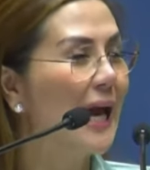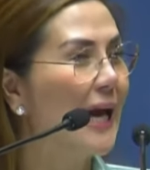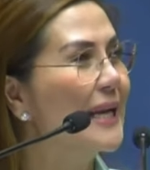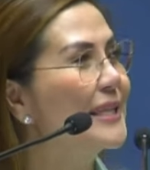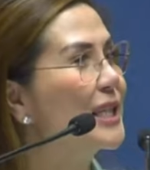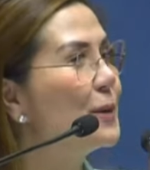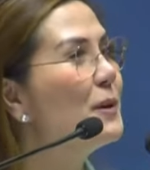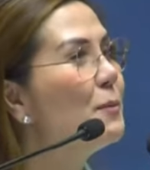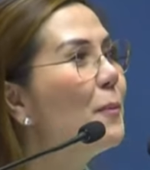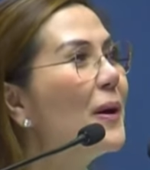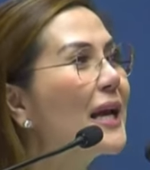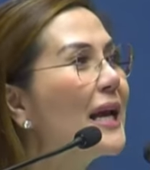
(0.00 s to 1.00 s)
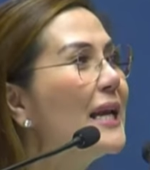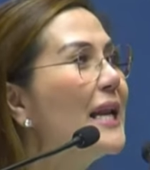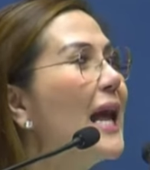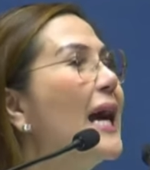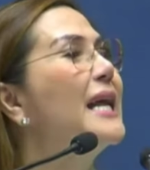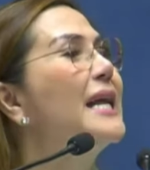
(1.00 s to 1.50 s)
sasabihin mo, pagkailangan
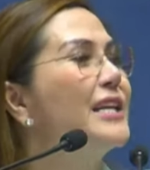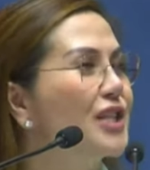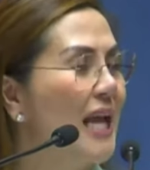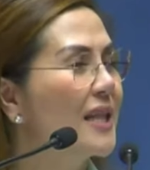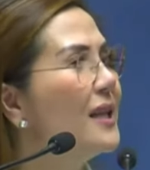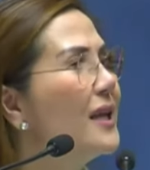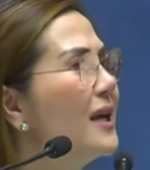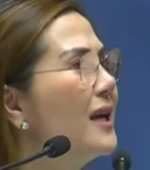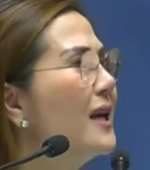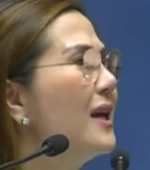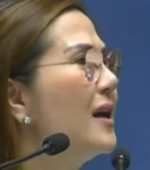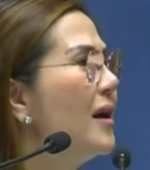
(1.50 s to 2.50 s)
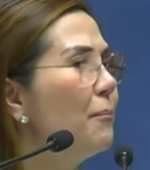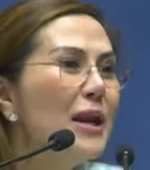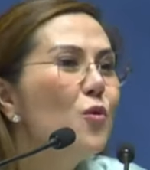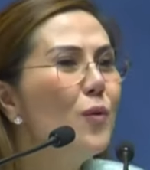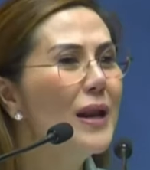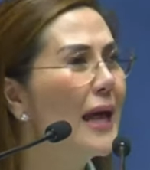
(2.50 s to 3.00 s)
na, nandyan. Paano
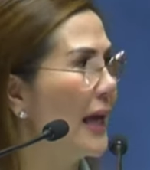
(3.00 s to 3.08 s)
kung wala?